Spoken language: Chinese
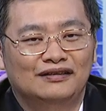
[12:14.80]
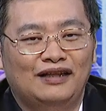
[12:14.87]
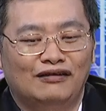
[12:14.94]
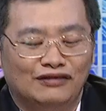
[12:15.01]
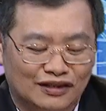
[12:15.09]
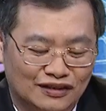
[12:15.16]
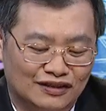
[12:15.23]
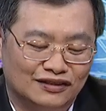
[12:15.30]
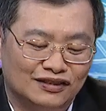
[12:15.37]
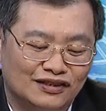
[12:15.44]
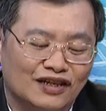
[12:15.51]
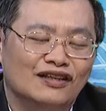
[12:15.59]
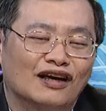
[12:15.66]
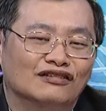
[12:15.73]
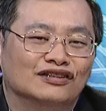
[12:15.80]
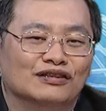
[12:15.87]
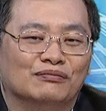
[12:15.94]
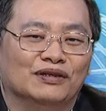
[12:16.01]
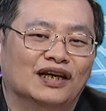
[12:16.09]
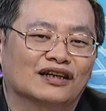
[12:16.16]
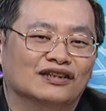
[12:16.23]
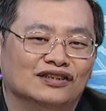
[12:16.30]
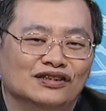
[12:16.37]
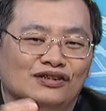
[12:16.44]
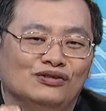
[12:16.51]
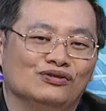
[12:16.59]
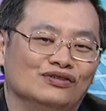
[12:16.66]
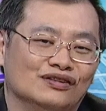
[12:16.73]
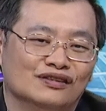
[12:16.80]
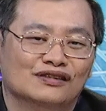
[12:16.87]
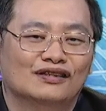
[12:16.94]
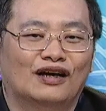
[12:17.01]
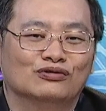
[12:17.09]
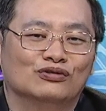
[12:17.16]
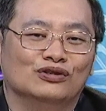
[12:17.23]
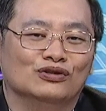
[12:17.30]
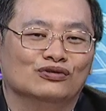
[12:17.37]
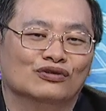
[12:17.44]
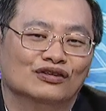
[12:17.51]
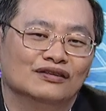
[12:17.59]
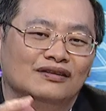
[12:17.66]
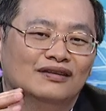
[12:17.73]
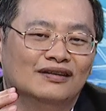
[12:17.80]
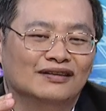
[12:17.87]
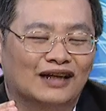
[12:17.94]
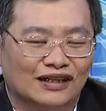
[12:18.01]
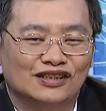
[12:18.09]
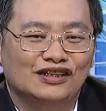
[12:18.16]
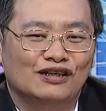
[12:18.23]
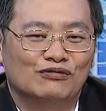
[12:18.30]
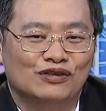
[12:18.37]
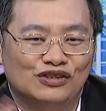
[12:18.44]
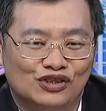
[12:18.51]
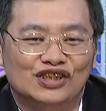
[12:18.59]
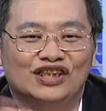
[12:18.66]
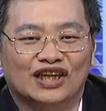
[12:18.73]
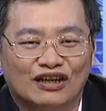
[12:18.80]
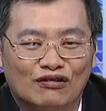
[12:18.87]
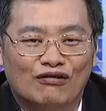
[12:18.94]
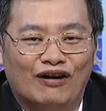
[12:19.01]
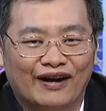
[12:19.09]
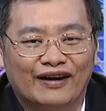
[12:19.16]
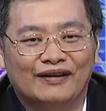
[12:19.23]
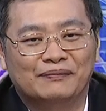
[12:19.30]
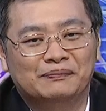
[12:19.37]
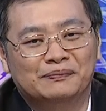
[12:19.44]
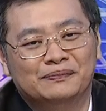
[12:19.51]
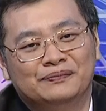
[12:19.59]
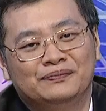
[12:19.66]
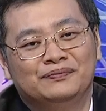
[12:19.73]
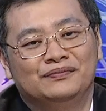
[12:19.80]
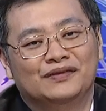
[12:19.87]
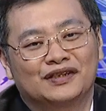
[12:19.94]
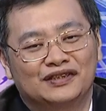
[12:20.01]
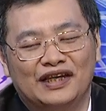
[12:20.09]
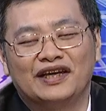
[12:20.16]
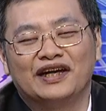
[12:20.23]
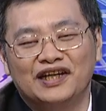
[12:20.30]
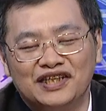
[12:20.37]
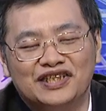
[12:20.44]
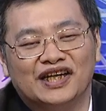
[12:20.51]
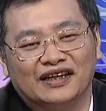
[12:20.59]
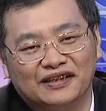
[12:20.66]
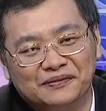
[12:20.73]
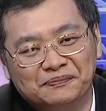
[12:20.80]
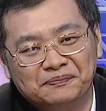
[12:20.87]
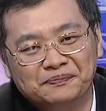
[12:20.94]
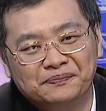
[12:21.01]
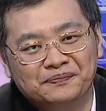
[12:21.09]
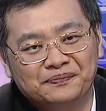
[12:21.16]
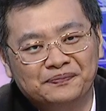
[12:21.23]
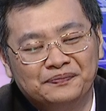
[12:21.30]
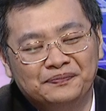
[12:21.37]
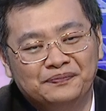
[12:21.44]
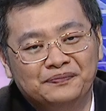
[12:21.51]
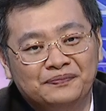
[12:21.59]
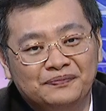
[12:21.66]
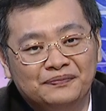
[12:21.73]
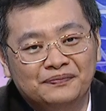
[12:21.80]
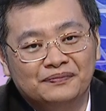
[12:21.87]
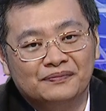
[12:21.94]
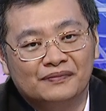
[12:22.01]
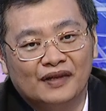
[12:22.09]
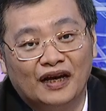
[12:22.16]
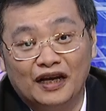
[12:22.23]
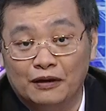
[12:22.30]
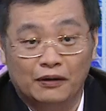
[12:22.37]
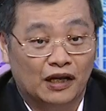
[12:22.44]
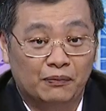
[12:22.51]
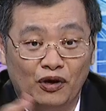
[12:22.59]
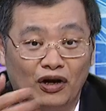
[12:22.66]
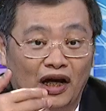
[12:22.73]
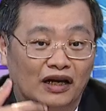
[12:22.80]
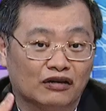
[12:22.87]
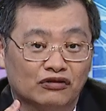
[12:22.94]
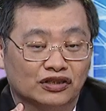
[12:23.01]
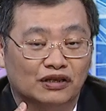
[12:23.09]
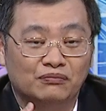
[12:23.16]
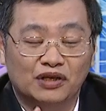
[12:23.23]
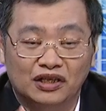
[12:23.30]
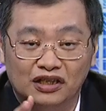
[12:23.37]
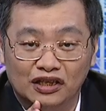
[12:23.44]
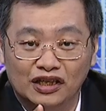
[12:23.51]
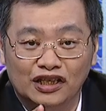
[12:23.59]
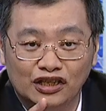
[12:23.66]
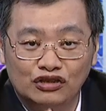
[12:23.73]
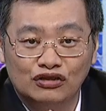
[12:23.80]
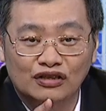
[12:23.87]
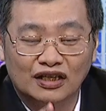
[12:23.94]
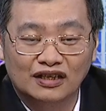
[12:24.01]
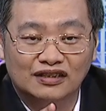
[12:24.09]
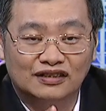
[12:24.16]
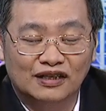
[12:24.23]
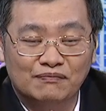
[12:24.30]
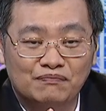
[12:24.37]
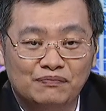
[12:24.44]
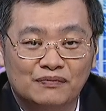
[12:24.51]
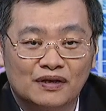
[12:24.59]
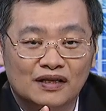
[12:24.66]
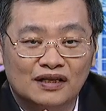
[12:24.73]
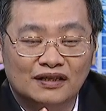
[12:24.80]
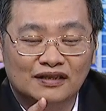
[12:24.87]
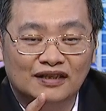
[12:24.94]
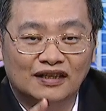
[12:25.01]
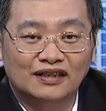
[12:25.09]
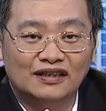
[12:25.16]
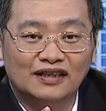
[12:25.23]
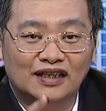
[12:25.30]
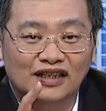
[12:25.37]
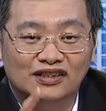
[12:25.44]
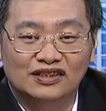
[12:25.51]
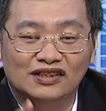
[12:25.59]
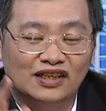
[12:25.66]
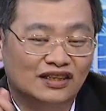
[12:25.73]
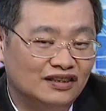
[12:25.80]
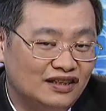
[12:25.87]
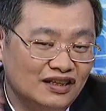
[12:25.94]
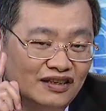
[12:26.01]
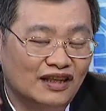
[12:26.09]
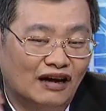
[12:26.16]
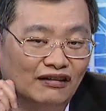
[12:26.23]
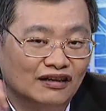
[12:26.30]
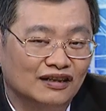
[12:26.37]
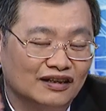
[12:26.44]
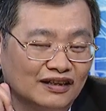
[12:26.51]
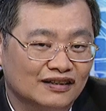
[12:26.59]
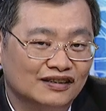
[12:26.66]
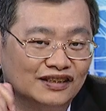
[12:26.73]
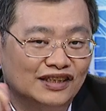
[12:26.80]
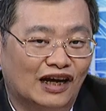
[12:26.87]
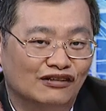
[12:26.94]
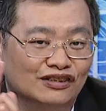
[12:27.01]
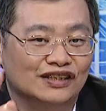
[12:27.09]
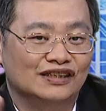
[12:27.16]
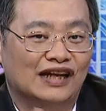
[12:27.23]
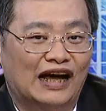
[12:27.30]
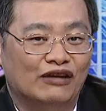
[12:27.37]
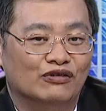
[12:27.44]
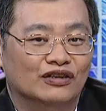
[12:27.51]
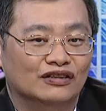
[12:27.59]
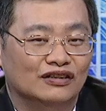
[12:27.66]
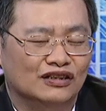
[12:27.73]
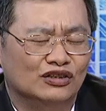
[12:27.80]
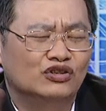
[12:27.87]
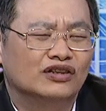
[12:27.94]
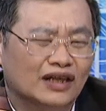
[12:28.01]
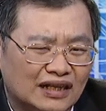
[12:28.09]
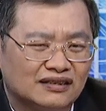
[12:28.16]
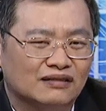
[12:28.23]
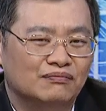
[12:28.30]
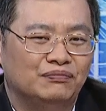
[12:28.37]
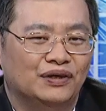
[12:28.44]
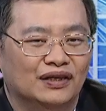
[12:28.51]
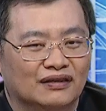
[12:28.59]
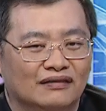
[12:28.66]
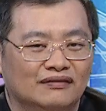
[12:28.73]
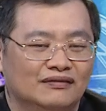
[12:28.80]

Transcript: 到底是听到什么样的资讯告诉你说台积电会去一千块啊？谁跟你讲的？哎，你你不用来跟我争辩，你你去跟你争，跟你之前听到的那个消息来源，你去跟他争辩。